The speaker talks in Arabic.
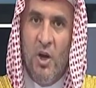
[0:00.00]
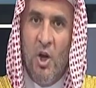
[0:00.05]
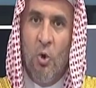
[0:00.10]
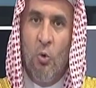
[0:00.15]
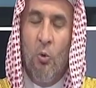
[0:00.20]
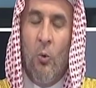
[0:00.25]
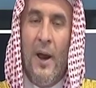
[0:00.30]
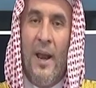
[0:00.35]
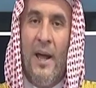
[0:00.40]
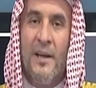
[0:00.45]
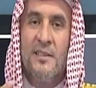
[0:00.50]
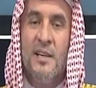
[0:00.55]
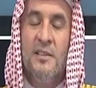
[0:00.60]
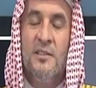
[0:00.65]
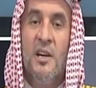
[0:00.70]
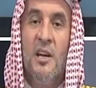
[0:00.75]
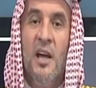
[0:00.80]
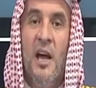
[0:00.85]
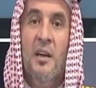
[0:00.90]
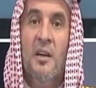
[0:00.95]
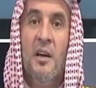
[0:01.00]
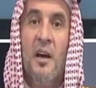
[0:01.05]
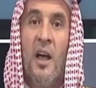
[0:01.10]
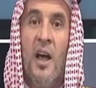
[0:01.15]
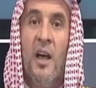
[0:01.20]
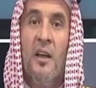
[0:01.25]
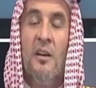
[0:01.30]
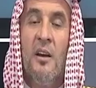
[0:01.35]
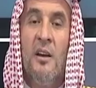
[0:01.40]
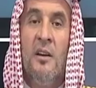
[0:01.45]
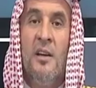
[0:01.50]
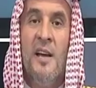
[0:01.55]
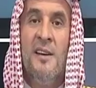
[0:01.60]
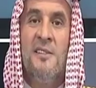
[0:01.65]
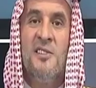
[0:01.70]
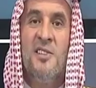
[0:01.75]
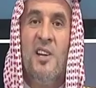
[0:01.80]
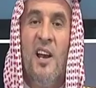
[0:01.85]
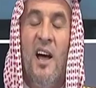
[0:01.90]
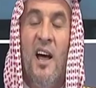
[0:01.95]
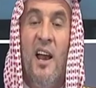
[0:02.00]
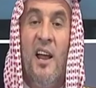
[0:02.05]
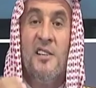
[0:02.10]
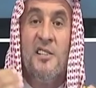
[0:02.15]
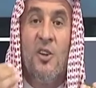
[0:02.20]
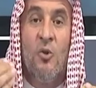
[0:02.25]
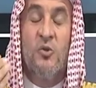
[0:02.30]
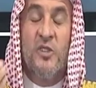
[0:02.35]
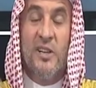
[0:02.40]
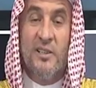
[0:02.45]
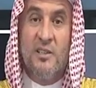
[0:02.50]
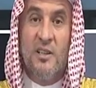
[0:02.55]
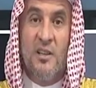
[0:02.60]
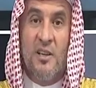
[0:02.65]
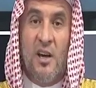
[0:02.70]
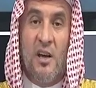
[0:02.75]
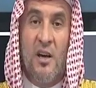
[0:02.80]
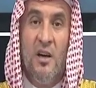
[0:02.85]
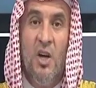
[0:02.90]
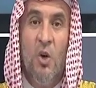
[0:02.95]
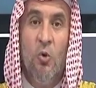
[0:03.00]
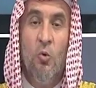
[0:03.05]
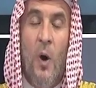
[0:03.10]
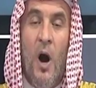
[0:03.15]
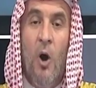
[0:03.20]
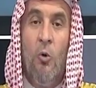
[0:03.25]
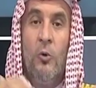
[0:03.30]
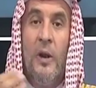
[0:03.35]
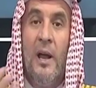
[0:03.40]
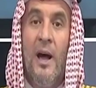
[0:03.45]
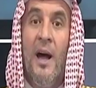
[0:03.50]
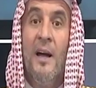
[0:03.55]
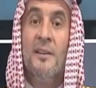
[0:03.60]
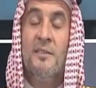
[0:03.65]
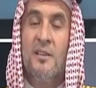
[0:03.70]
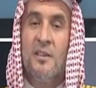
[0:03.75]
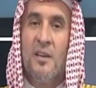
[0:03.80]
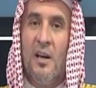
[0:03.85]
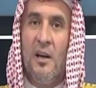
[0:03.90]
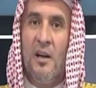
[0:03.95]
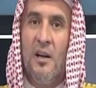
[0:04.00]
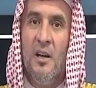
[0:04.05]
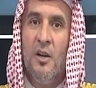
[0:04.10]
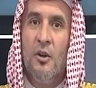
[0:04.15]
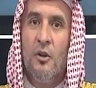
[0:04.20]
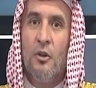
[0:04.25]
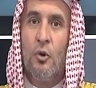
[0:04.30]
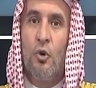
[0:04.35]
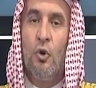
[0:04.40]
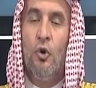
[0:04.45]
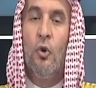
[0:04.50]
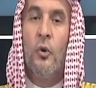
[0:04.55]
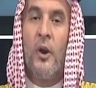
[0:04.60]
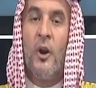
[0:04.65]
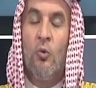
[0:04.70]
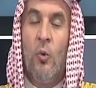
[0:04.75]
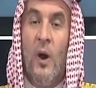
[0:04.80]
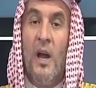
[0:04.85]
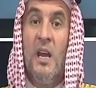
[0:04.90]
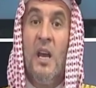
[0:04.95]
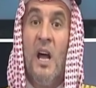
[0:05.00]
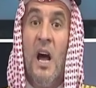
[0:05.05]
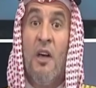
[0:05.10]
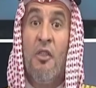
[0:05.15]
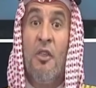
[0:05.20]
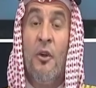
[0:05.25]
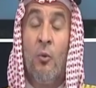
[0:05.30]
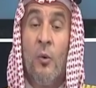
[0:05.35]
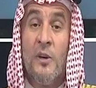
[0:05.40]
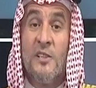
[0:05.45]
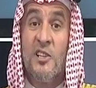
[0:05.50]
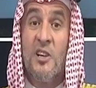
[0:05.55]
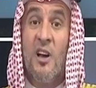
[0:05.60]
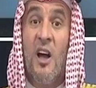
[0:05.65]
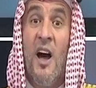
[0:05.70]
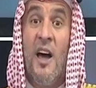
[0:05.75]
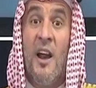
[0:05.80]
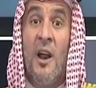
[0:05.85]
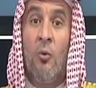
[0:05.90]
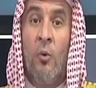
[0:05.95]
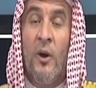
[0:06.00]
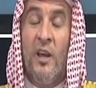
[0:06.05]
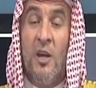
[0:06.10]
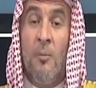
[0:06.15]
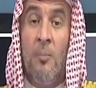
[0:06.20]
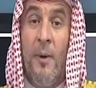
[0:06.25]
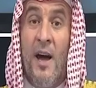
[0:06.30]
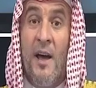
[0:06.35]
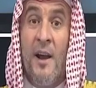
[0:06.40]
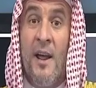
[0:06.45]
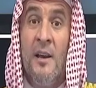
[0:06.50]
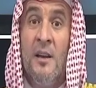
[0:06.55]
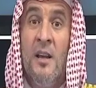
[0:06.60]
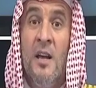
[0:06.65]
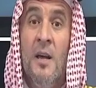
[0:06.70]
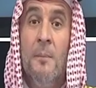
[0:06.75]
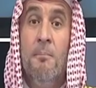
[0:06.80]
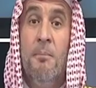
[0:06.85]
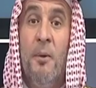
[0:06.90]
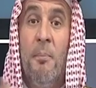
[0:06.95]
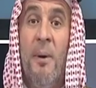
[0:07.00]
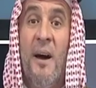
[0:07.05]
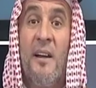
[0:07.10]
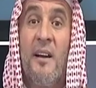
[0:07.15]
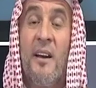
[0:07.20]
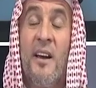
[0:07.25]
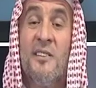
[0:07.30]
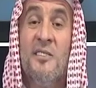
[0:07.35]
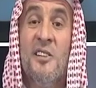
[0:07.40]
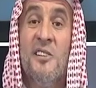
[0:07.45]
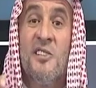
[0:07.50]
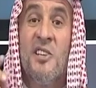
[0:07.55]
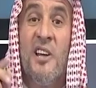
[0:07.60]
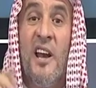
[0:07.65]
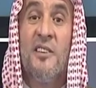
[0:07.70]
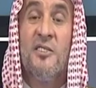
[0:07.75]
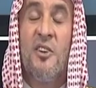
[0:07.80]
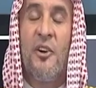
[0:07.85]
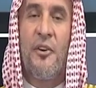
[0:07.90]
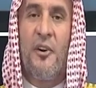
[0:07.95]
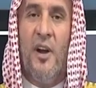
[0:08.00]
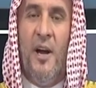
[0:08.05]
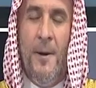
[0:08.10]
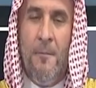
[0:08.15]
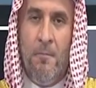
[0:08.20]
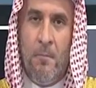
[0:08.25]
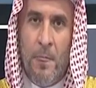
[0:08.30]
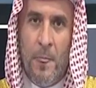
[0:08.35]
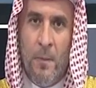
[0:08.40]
ولا تدري اي خير ينزل على زوجتك واولادك ذكورا واناثا وصغارا وكبارا ببركه صله الرحم